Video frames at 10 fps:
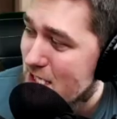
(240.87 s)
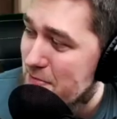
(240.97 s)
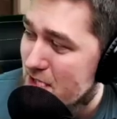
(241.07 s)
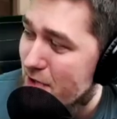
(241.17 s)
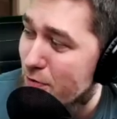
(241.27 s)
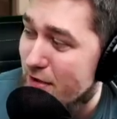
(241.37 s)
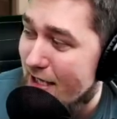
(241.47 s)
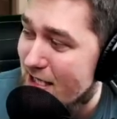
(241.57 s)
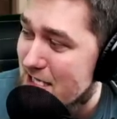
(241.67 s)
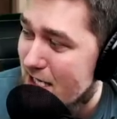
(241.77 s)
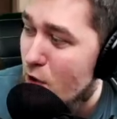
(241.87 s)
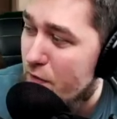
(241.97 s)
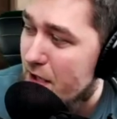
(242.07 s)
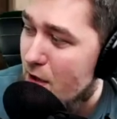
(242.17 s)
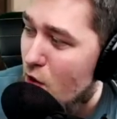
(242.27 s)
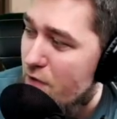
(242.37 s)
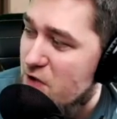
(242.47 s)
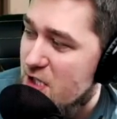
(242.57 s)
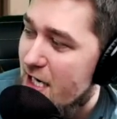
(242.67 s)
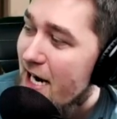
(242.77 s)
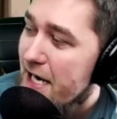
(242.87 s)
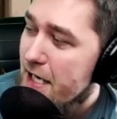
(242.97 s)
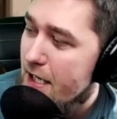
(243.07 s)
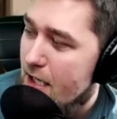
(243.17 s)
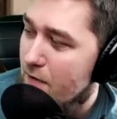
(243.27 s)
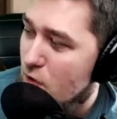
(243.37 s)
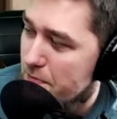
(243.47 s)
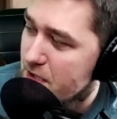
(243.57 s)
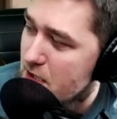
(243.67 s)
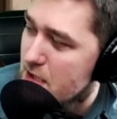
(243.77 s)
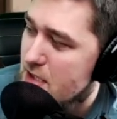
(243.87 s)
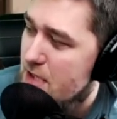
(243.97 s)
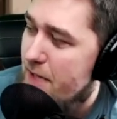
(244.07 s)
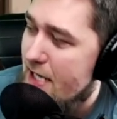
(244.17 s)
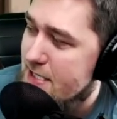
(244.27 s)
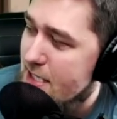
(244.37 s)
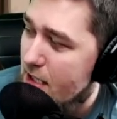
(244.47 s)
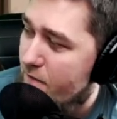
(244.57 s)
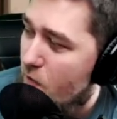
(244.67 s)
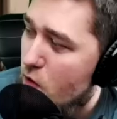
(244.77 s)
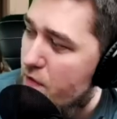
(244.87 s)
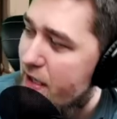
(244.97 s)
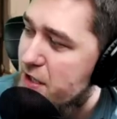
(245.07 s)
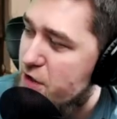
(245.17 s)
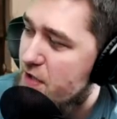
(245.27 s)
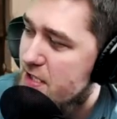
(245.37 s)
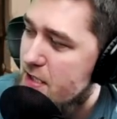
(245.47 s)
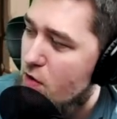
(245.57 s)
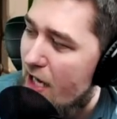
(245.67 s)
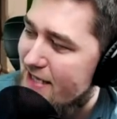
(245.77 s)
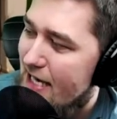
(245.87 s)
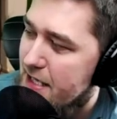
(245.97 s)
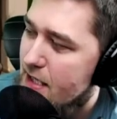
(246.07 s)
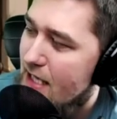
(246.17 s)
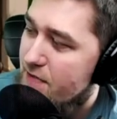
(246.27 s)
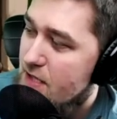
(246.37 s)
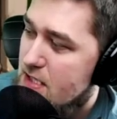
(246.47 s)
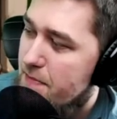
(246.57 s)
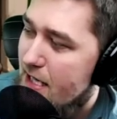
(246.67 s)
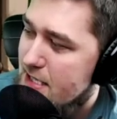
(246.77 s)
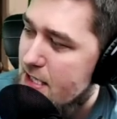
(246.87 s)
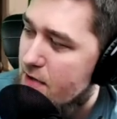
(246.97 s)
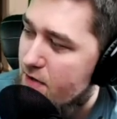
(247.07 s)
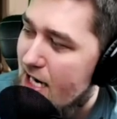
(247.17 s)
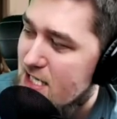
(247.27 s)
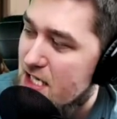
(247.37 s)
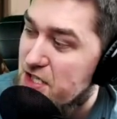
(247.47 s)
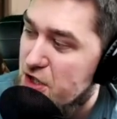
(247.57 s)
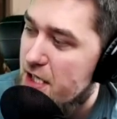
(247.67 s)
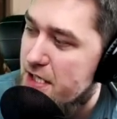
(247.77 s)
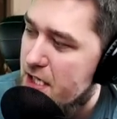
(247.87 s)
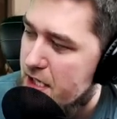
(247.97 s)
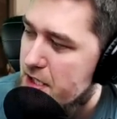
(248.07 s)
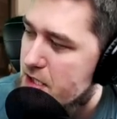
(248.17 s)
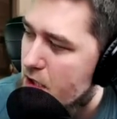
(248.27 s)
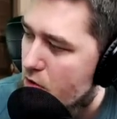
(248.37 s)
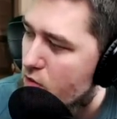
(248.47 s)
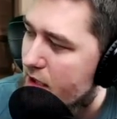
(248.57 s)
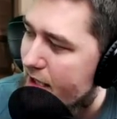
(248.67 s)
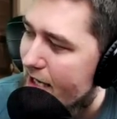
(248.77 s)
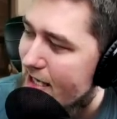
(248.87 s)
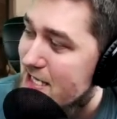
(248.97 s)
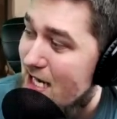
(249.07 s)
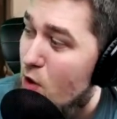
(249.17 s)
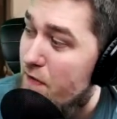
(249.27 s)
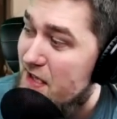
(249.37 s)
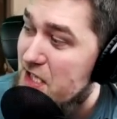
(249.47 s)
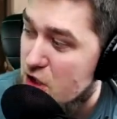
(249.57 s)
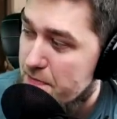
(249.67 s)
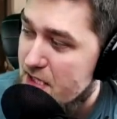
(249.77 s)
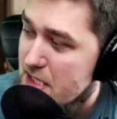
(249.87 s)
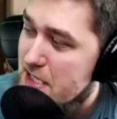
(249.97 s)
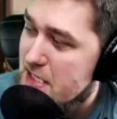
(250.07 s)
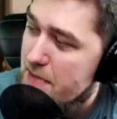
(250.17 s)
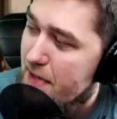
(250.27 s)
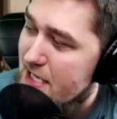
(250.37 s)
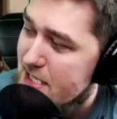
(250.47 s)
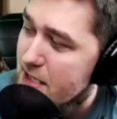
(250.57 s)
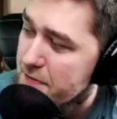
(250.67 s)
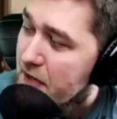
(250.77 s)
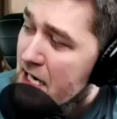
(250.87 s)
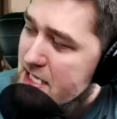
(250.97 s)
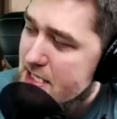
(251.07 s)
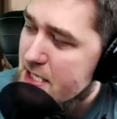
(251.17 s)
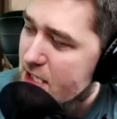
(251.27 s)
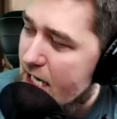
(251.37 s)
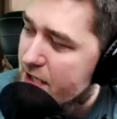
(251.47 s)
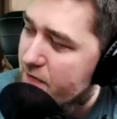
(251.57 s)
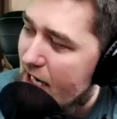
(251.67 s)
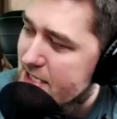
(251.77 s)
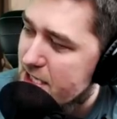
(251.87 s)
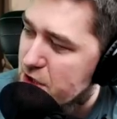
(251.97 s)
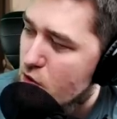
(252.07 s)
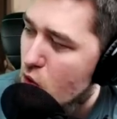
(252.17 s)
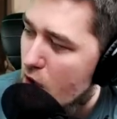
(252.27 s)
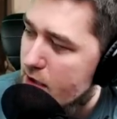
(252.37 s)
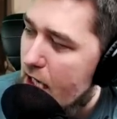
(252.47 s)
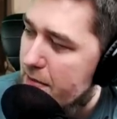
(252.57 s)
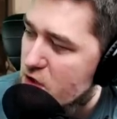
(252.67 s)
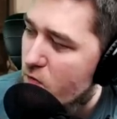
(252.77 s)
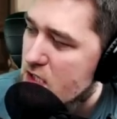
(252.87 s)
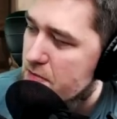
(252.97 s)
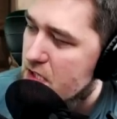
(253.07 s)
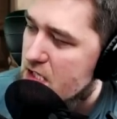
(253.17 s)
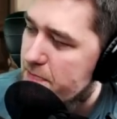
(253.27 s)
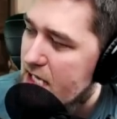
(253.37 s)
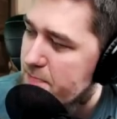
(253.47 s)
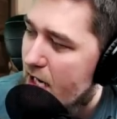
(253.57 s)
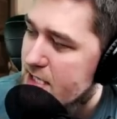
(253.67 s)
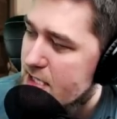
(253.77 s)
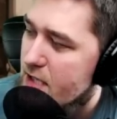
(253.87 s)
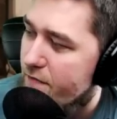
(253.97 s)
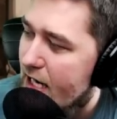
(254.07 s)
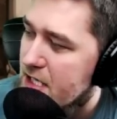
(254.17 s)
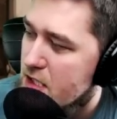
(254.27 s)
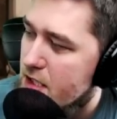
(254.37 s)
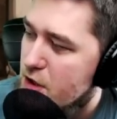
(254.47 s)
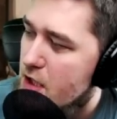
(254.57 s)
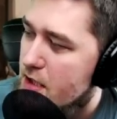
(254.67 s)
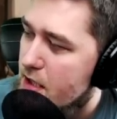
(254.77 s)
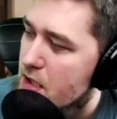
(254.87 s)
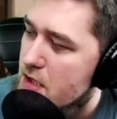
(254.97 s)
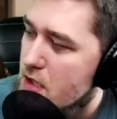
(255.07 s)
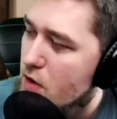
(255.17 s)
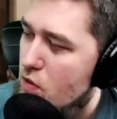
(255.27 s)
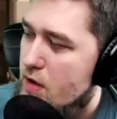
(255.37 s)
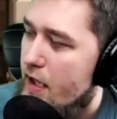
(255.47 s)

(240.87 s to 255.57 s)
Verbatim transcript: секунд, когда здоровье героя выше или равно 50%. Он увеличивает силу атаки на 200% каждые 4 секунды, когда здоровье здоровья ниже 50%, снижает входящий урон на 85% каждые 4 секунды.